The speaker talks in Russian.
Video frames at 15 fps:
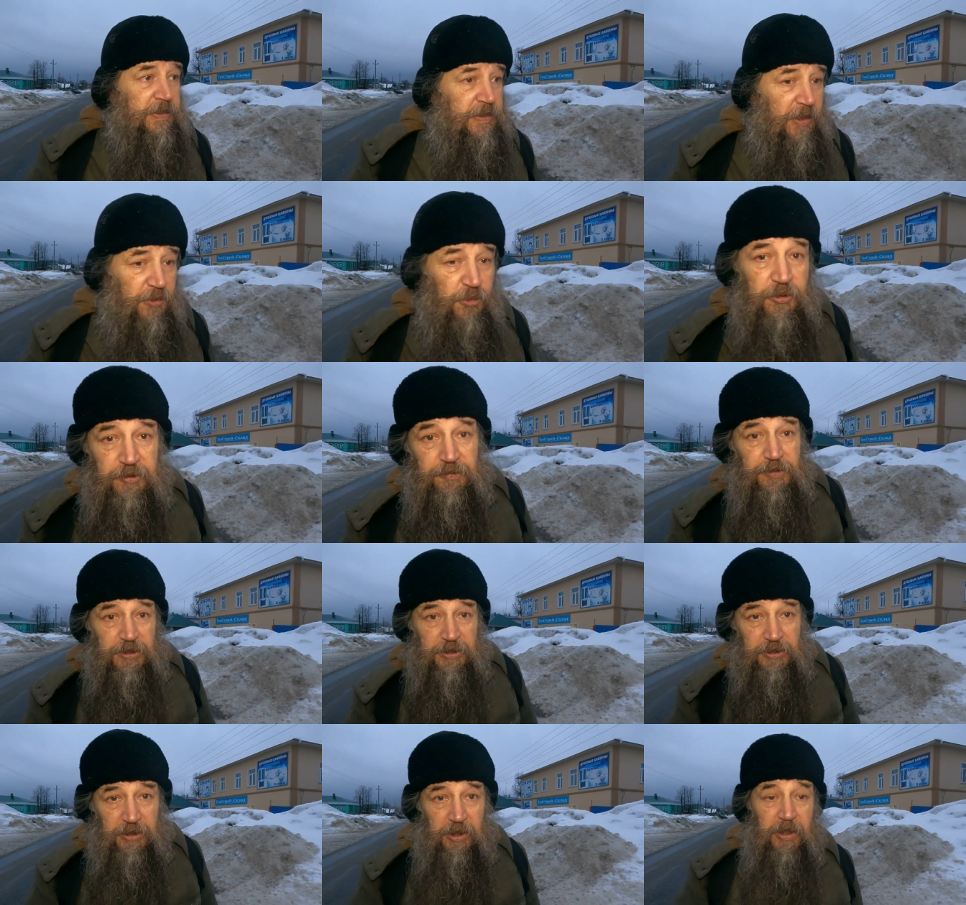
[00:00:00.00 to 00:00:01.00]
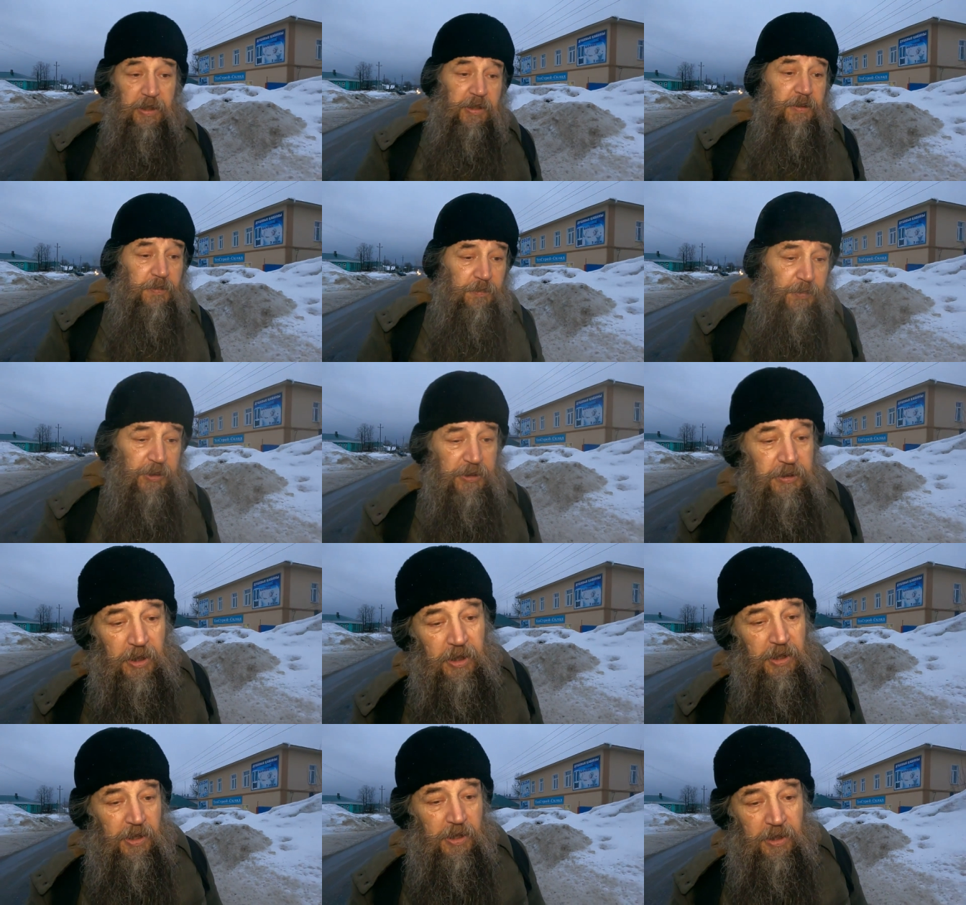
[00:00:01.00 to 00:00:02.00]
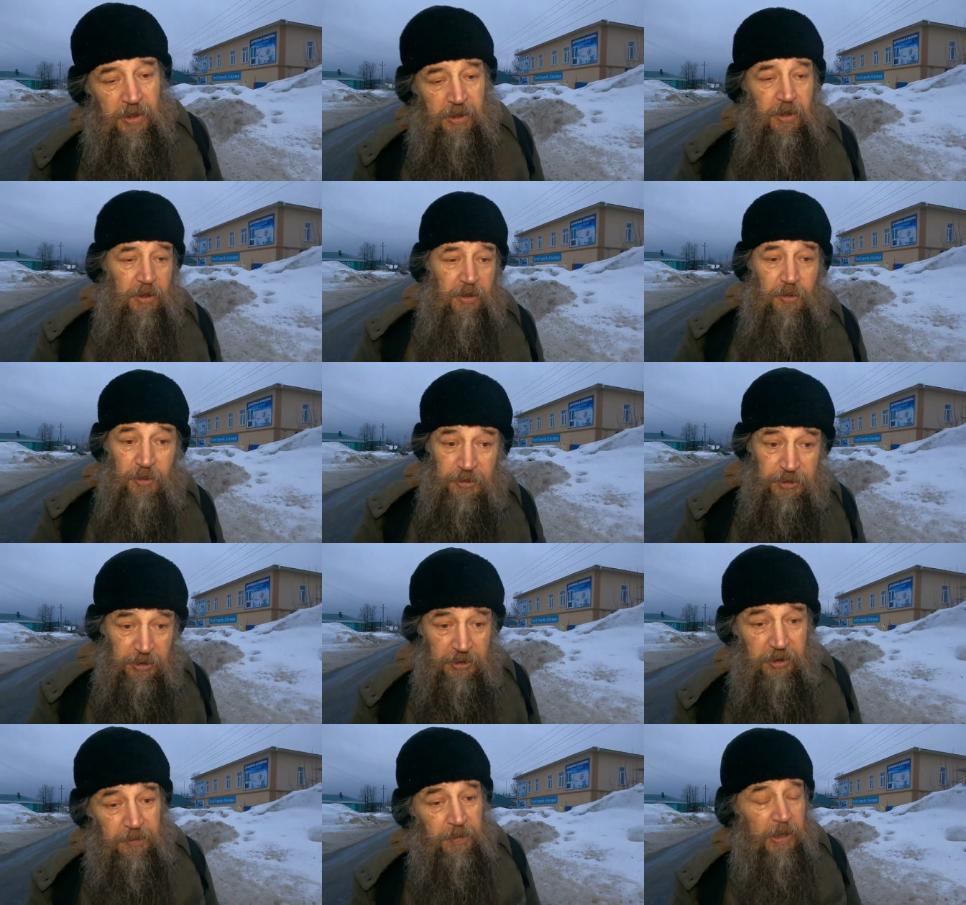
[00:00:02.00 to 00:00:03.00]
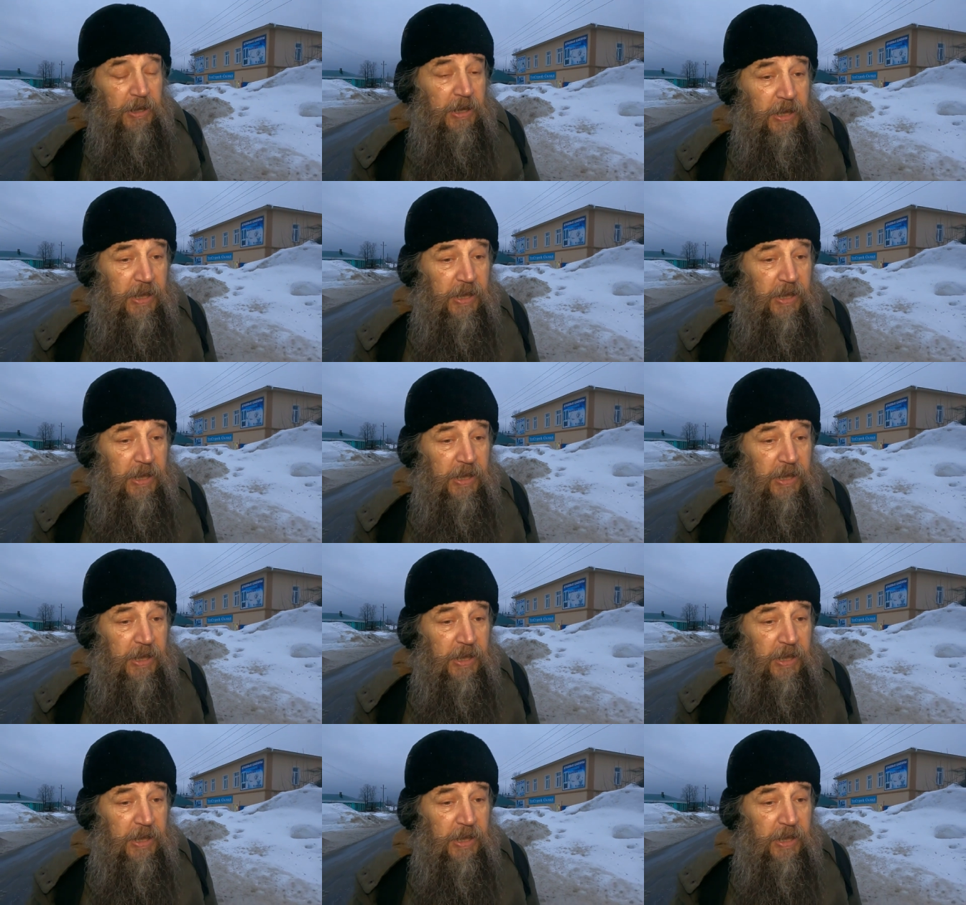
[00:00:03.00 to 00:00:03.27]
захочет в США быть летчиком,